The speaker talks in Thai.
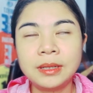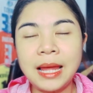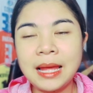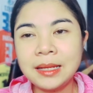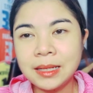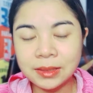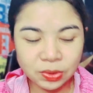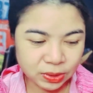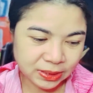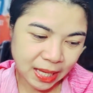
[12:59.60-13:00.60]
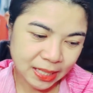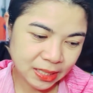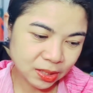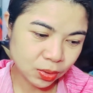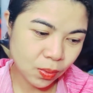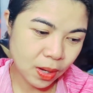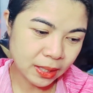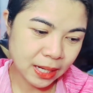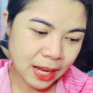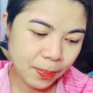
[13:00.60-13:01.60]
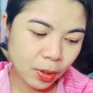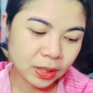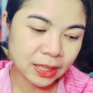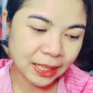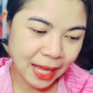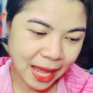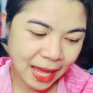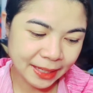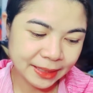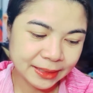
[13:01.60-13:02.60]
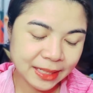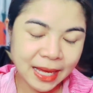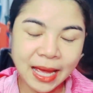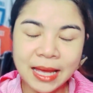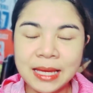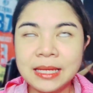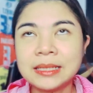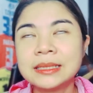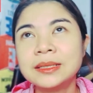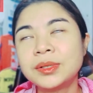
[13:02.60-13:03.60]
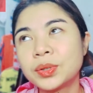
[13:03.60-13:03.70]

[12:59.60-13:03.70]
ล่าเริงสดใสในตัวนะคะผ่อนคลายนะคะคือ